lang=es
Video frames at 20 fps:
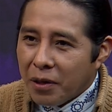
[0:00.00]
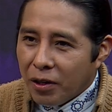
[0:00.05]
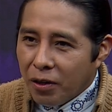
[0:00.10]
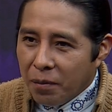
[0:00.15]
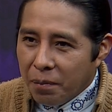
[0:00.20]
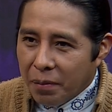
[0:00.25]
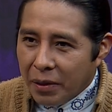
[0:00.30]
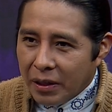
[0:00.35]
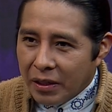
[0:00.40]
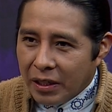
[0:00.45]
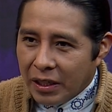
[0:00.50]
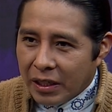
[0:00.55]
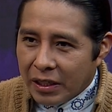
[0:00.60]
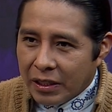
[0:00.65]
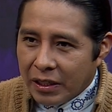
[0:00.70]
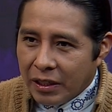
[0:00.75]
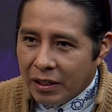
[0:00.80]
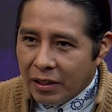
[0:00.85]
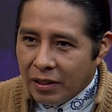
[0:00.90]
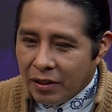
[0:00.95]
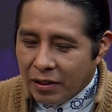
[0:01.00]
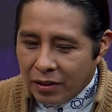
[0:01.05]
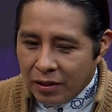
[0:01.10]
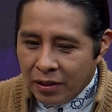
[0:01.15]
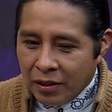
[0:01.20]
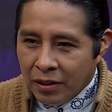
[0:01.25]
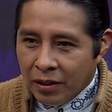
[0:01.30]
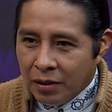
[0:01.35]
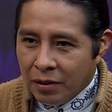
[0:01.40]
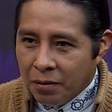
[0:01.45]
comprenderse?
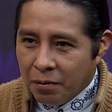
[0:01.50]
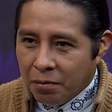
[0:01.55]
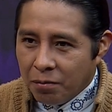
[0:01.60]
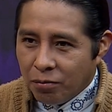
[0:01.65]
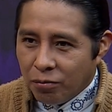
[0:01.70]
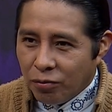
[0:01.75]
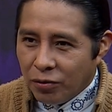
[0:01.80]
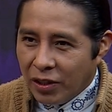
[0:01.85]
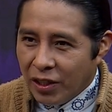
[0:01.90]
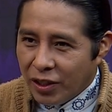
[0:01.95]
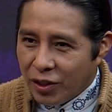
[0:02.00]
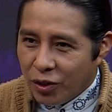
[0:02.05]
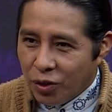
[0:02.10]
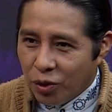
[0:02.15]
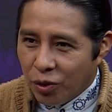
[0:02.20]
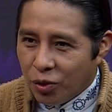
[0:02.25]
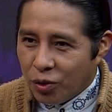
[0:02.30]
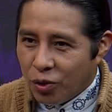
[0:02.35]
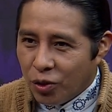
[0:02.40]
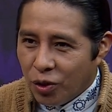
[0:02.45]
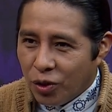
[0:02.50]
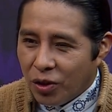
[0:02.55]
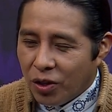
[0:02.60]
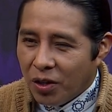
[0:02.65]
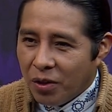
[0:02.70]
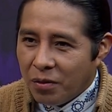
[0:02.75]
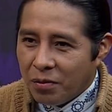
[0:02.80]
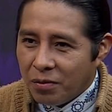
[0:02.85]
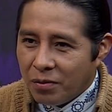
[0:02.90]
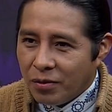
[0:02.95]
Eh,
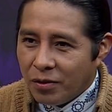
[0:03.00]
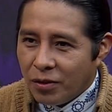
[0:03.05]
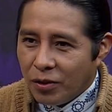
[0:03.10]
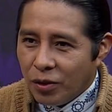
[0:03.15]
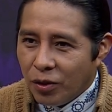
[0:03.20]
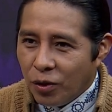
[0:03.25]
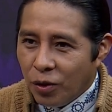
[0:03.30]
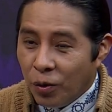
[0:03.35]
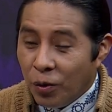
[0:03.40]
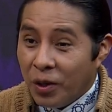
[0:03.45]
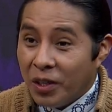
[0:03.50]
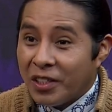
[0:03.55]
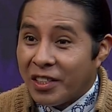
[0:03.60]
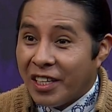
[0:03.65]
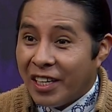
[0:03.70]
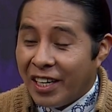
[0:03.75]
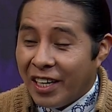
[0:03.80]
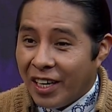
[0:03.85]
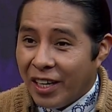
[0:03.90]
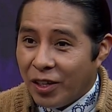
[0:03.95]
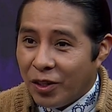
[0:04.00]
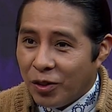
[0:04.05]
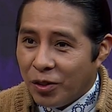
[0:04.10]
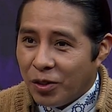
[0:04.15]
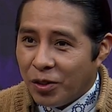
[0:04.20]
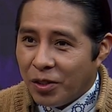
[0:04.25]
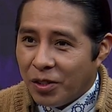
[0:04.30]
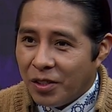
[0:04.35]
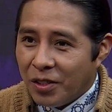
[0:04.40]
¿Destructor o es creador?